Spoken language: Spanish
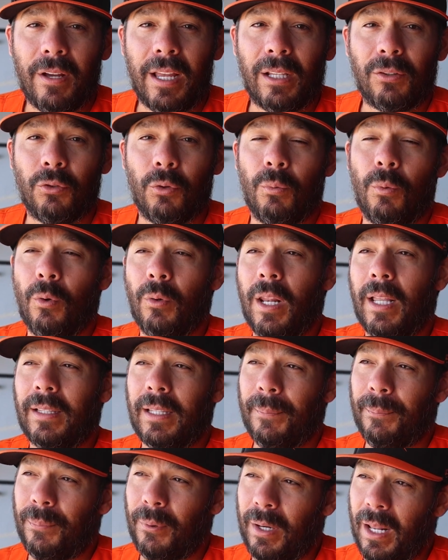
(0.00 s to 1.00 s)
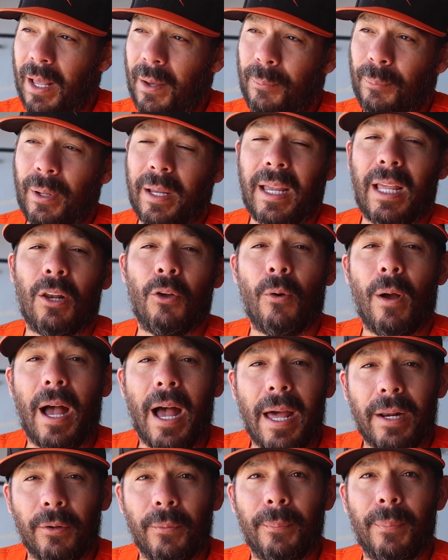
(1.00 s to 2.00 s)
que tuvo una temporada pues que lo
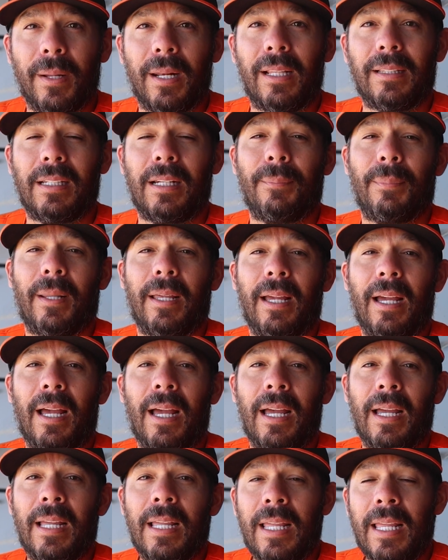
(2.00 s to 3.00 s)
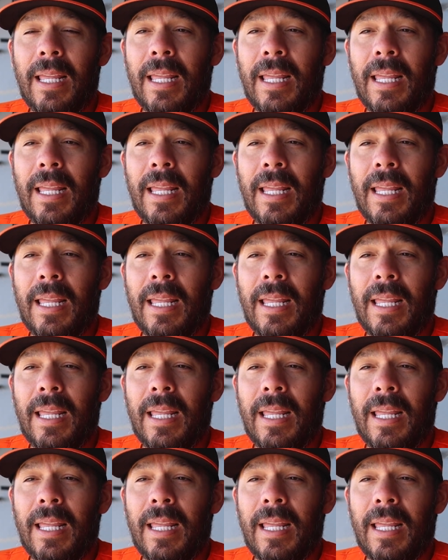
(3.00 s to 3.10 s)
bajaron para Triple A